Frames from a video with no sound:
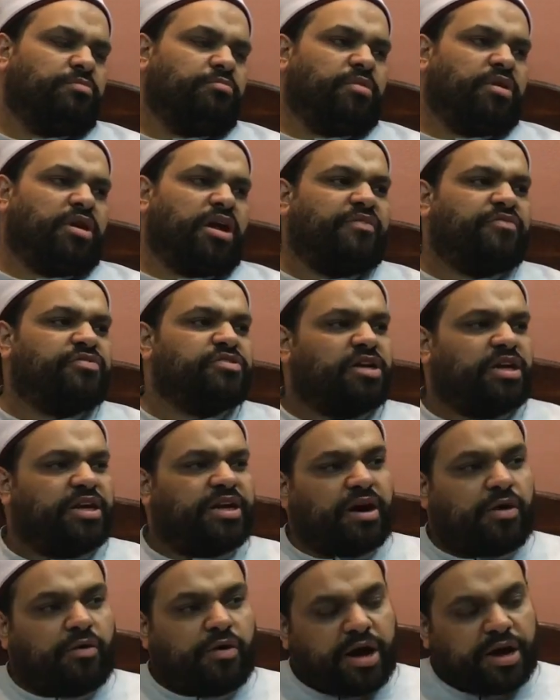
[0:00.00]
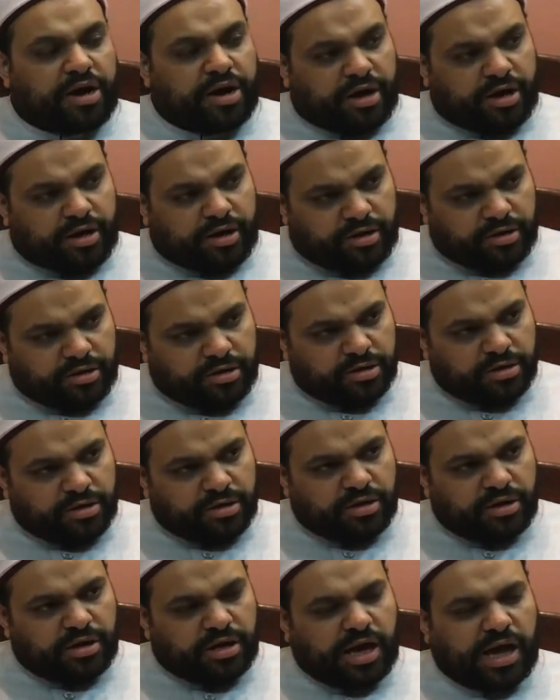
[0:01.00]
من حفظ الجوارح
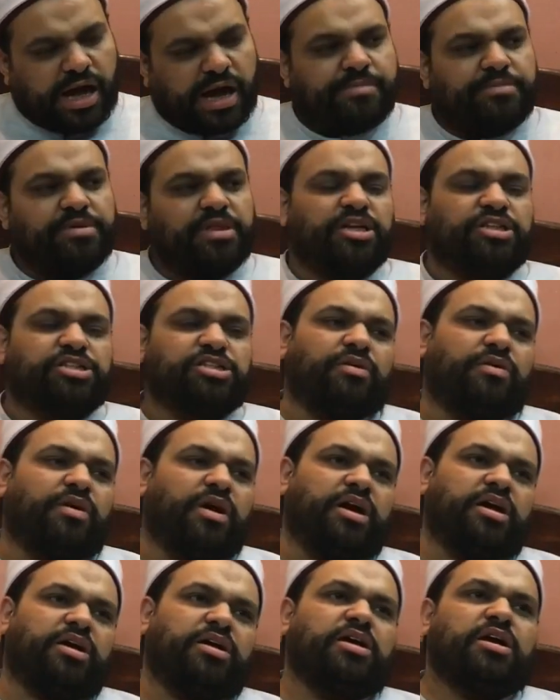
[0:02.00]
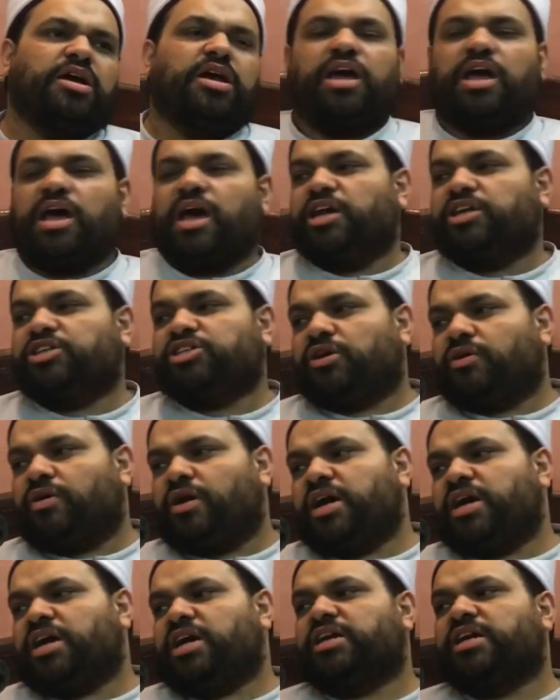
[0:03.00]
أمن الجوائح
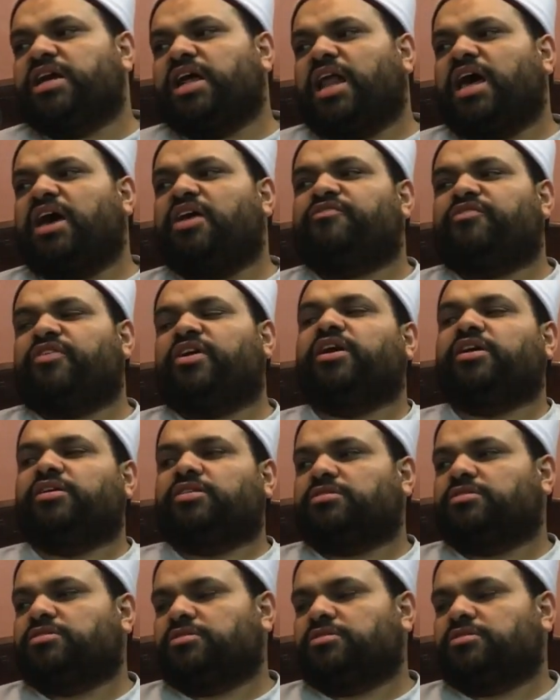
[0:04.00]
الجوائح اللي هي الآفات